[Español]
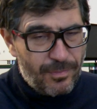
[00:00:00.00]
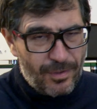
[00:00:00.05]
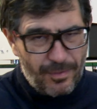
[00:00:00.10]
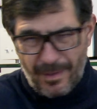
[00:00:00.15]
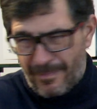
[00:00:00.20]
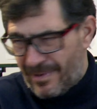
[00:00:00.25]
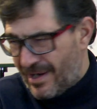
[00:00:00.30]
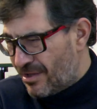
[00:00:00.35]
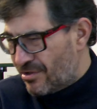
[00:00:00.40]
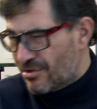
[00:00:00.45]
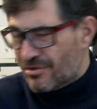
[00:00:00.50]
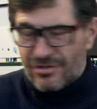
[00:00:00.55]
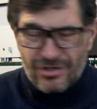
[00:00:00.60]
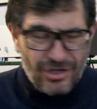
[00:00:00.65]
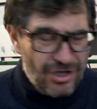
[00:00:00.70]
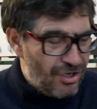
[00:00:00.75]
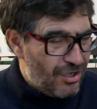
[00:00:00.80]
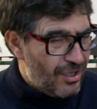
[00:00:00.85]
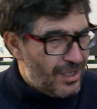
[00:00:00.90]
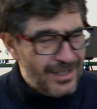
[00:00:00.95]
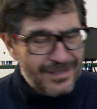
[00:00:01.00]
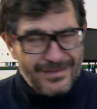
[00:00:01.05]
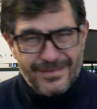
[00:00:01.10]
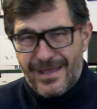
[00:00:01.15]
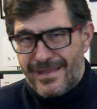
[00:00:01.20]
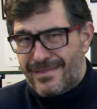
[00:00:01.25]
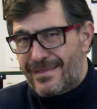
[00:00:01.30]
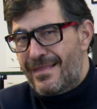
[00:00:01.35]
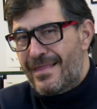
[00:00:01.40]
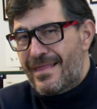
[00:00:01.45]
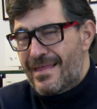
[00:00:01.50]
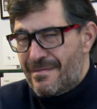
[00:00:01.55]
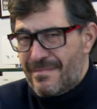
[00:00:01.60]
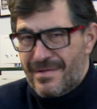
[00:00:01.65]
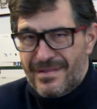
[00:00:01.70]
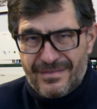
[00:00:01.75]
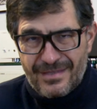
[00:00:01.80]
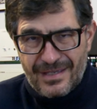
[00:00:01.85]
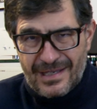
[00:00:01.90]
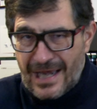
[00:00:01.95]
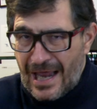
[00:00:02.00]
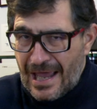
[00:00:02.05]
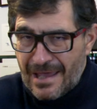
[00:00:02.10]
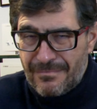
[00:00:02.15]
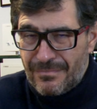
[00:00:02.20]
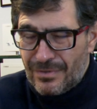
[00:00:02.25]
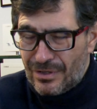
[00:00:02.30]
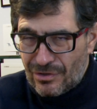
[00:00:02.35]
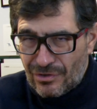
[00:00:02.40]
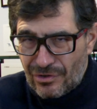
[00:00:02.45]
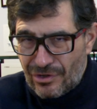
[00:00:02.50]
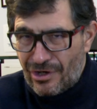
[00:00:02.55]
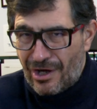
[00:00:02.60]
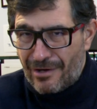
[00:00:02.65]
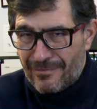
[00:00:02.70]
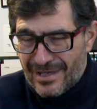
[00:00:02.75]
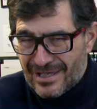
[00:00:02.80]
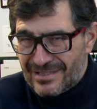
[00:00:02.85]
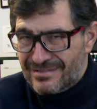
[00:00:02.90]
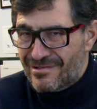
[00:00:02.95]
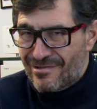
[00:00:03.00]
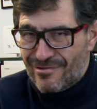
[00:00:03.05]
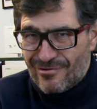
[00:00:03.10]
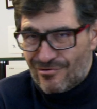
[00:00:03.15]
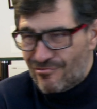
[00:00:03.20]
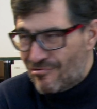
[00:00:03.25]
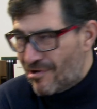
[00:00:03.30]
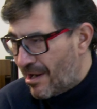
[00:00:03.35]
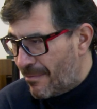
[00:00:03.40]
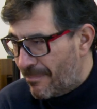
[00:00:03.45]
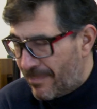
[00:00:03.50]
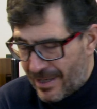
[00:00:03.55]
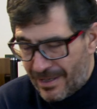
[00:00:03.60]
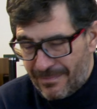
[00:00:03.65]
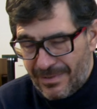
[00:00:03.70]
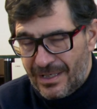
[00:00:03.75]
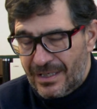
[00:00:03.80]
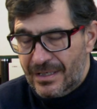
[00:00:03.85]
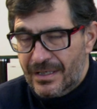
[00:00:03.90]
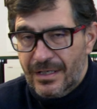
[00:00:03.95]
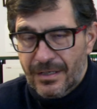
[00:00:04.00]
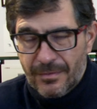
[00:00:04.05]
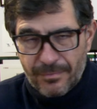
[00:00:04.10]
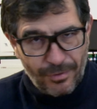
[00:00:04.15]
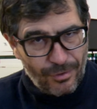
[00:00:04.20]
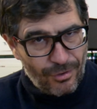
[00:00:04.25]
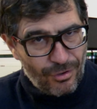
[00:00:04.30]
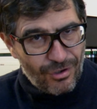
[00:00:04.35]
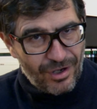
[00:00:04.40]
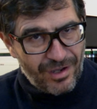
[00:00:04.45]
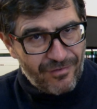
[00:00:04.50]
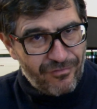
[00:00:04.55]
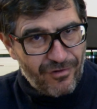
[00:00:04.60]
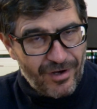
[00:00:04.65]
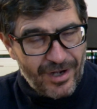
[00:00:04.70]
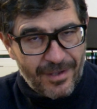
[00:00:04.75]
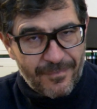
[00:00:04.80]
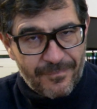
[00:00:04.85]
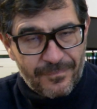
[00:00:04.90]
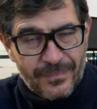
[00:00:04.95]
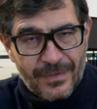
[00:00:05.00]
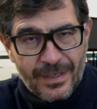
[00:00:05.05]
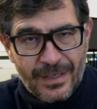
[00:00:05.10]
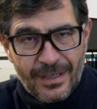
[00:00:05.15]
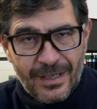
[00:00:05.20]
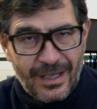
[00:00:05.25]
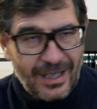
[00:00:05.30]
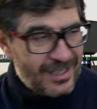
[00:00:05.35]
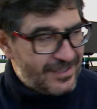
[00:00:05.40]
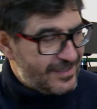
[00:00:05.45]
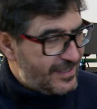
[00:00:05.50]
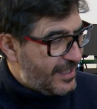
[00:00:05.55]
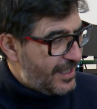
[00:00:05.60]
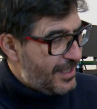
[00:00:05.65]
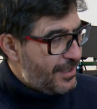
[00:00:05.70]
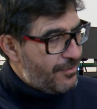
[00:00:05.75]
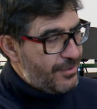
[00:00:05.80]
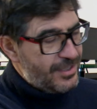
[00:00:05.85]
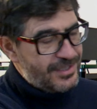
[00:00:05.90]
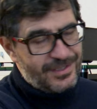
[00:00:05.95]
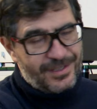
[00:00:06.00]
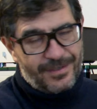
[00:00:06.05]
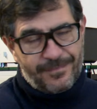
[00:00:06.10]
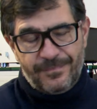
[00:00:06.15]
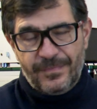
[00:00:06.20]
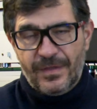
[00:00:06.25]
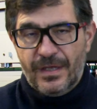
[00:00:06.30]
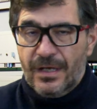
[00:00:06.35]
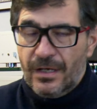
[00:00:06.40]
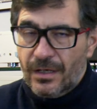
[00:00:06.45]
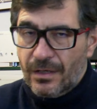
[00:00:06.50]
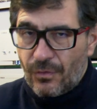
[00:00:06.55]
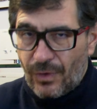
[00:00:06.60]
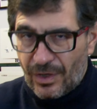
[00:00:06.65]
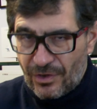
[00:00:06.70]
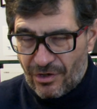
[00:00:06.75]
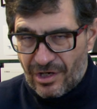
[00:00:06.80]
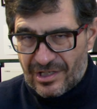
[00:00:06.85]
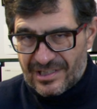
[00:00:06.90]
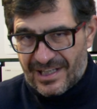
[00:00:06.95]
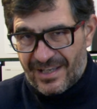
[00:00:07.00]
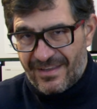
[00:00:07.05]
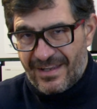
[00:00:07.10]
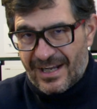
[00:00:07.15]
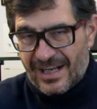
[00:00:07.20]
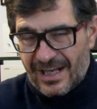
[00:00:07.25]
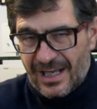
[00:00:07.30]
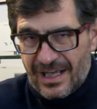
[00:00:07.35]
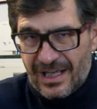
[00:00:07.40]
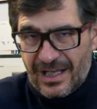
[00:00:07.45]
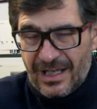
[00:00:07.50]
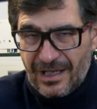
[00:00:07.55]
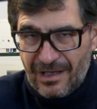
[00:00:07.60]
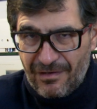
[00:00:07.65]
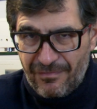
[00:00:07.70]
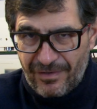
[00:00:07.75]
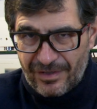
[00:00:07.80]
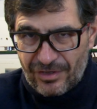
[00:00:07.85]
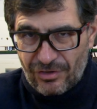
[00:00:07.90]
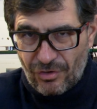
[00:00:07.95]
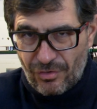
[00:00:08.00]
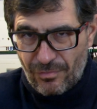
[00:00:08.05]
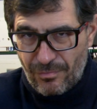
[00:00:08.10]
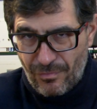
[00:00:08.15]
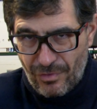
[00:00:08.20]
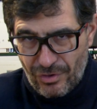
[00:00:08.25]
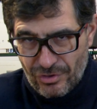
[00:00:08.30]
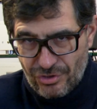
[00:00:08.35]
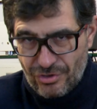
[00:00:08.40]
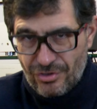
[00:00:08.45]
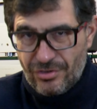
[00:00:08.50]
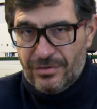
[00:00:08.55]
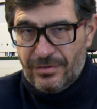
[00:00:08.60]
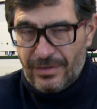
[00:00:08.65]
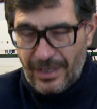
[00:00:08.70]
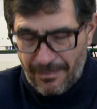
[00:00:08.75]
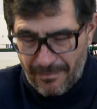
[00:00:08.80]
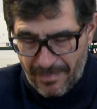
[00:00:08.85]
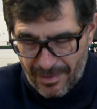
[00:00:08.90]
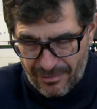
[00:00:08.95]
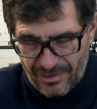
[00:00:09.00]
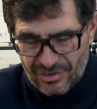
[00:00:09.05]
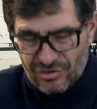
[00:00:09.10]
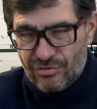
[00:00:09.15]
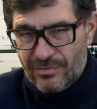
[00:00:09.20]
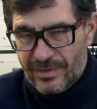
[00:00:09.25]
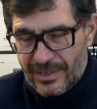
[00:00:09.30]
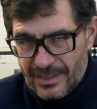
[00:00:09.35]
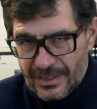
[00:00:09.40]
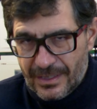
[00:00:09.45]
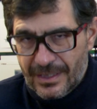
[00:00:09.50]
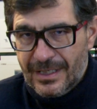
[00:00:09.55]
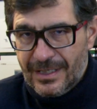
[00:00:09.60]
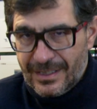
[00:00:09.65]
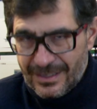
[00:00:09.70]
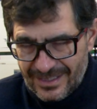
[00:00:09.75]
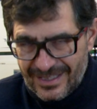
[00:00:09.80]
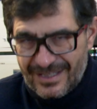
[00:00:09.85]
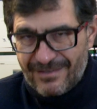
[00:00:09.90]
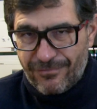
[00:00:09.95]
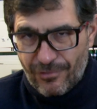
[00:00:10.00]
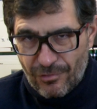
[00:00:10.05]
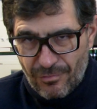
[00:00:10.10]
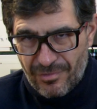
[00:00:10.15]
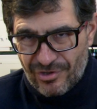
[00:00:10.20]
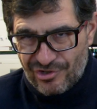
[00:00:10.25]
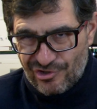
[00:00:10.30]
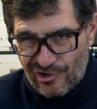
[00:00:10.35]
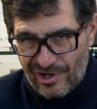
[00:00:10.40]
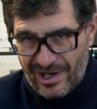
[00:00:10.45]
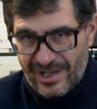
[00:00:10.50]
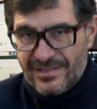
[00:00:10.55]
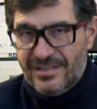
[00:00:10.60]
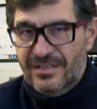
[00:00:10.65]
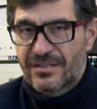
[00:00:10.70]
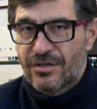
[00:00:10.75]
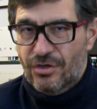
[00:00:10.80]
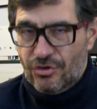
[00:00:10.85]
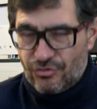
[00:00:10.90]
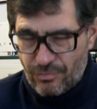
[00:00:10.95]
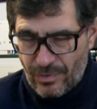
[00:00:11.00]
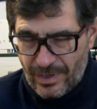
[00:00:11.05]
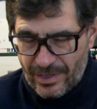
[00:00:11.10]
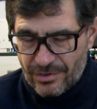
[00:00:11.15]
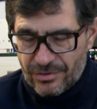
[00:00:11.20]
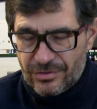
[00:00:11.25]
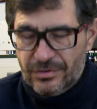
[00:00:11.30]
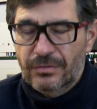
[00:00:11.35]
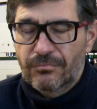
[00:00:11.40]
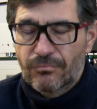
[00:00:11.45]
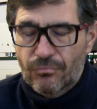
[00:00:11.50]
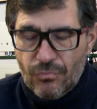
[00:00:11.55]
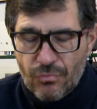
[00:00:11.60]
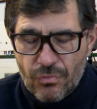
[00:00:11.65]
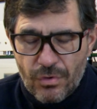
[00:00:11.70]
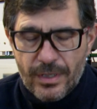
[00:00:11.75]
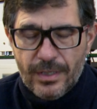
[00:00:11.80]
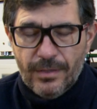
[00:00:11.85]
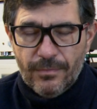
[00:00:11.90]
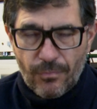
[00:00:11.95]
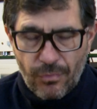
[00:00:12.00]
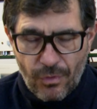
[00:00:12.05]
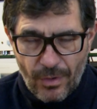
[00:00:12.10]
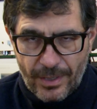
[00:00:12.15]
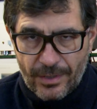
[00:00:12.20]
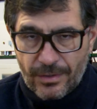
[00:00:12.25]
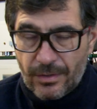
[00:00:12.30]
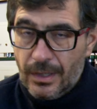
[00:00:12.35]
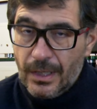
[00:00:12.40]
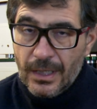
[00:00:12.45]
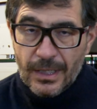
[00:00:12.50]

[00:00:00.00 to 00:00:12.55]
el propio aparato, no, decididamente Naim no había sido nunca para mí, por lo que fuere, hasta que llegó este. Cuando la saqué de la caja, el factor mojo empezó a subir y fue un mojo rising de los buenos, muy bueno.